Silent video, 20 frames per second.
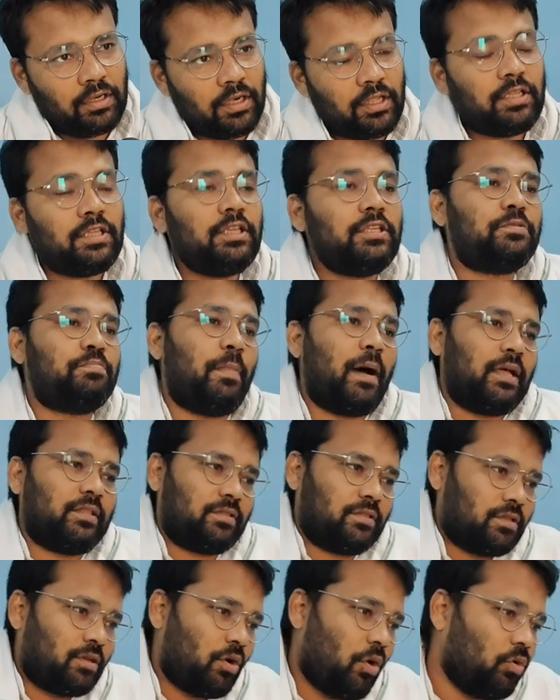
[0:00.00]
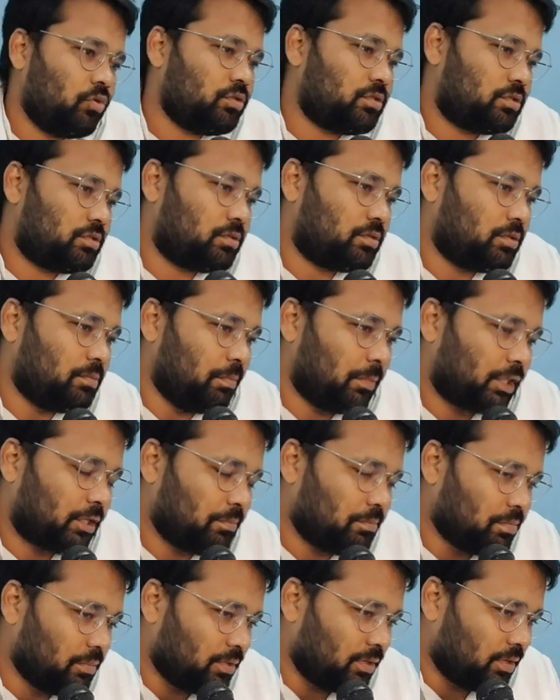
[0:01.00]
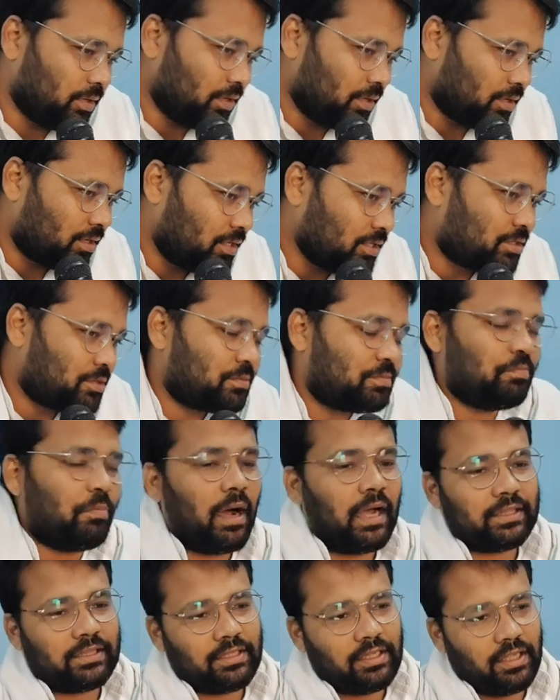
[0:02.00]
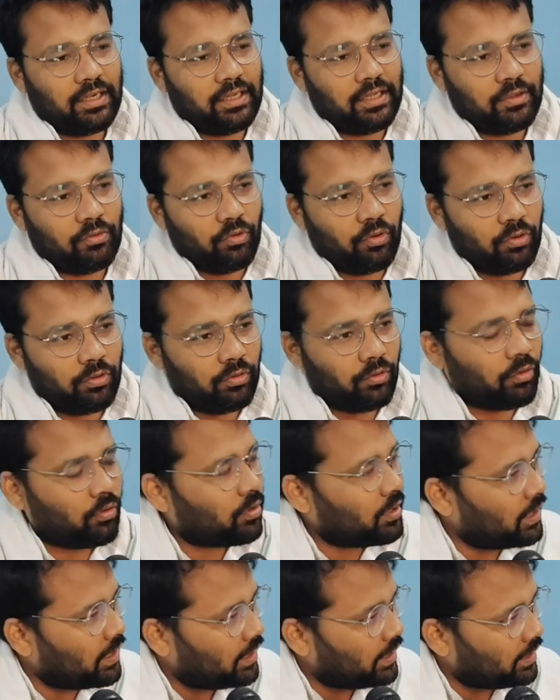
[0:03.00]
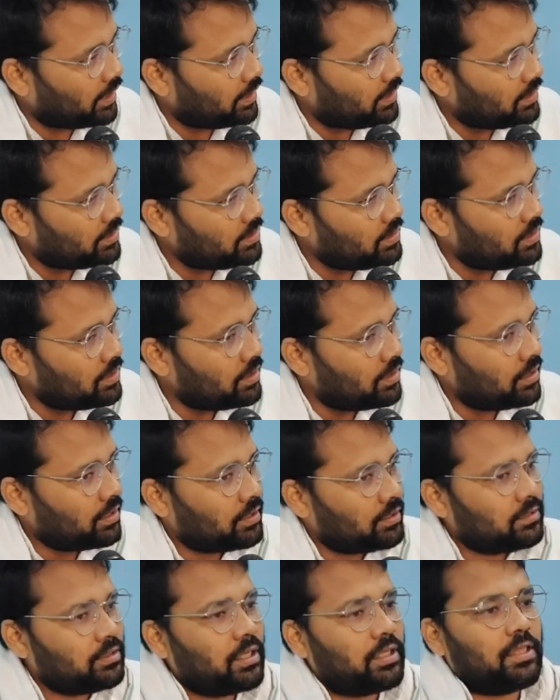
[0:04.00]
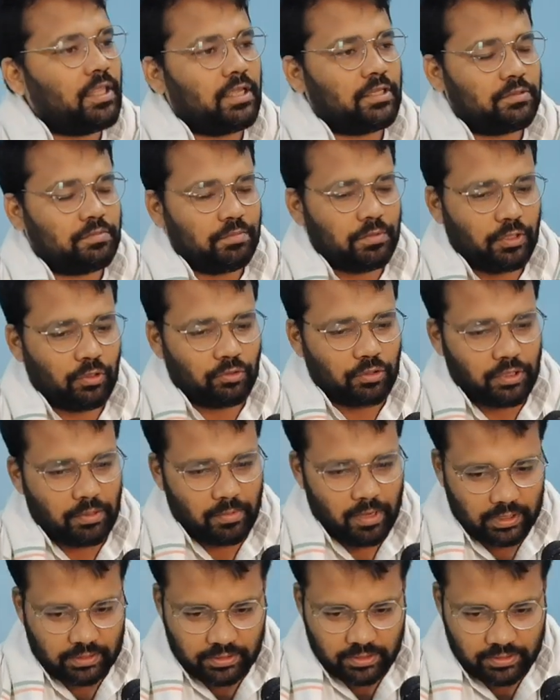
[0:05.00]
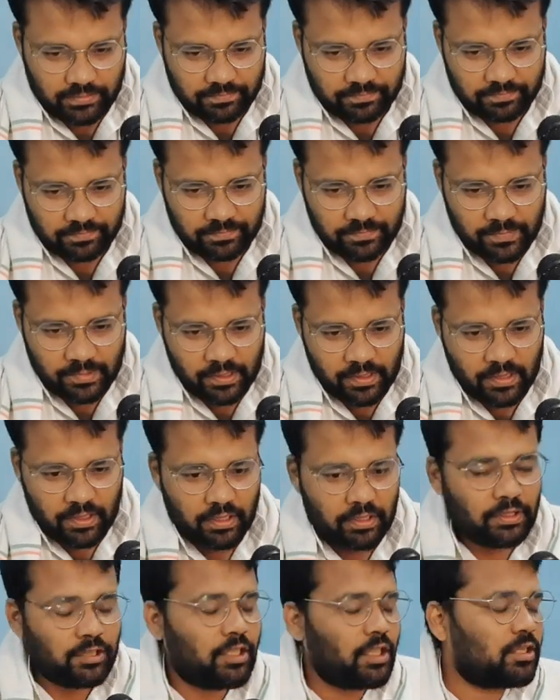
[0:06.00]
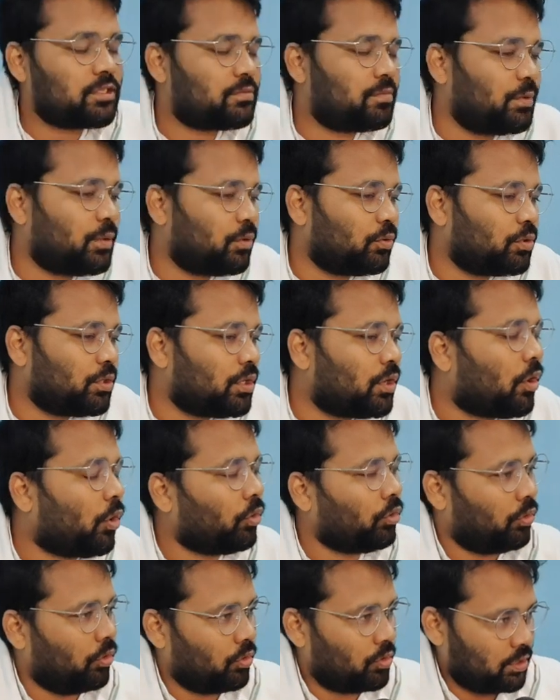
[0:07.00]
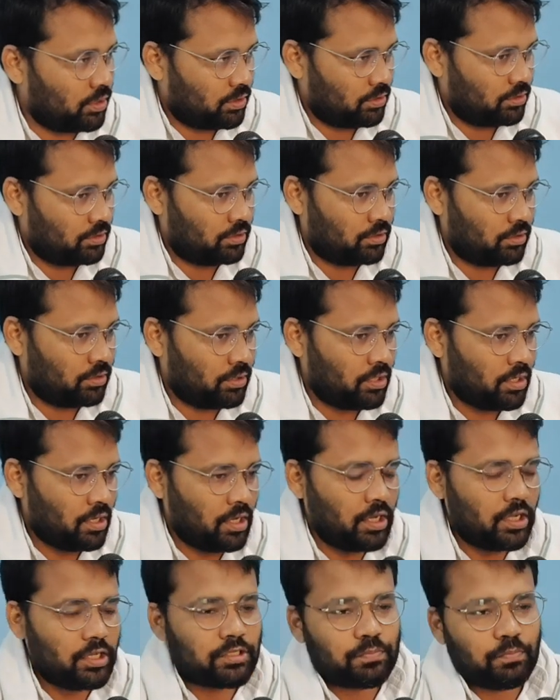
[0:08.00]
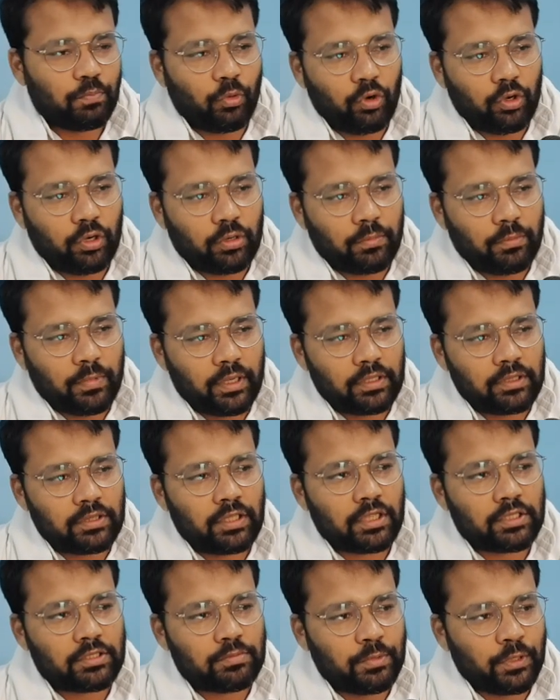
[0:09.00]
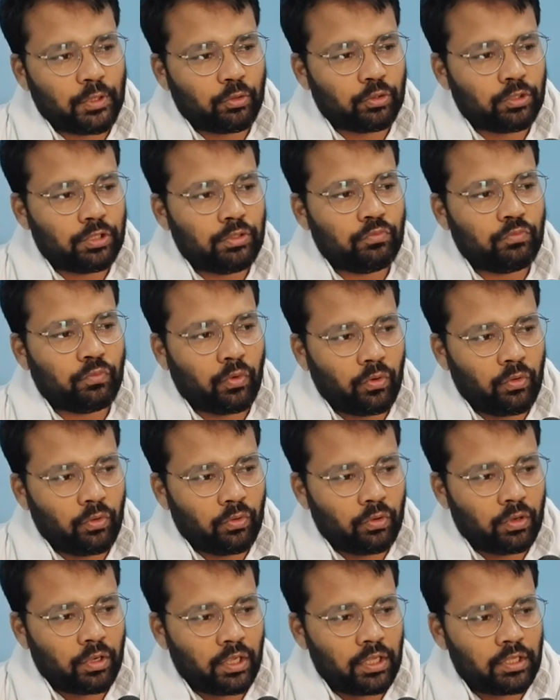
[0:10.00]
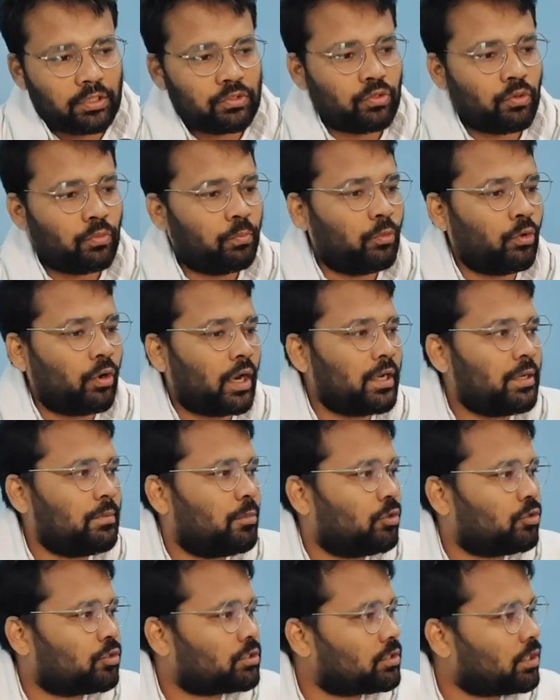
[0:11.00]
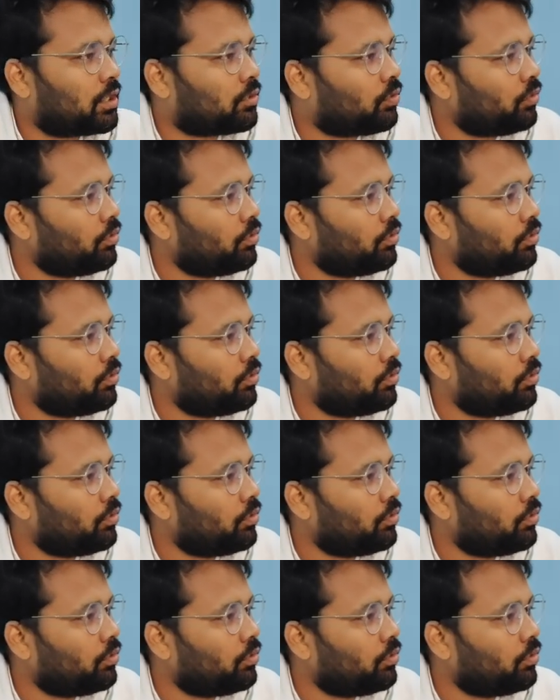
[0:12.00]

नहीं किस बात कौन मतलब किस बात के लिए वो लोग कह रहे हैं कि ये देश विरोधी बात है देश विरोधी कौन लोग हैं इस मुल्क में देश विरोधी वो लोग हैं जो पुरानी व्यवस्था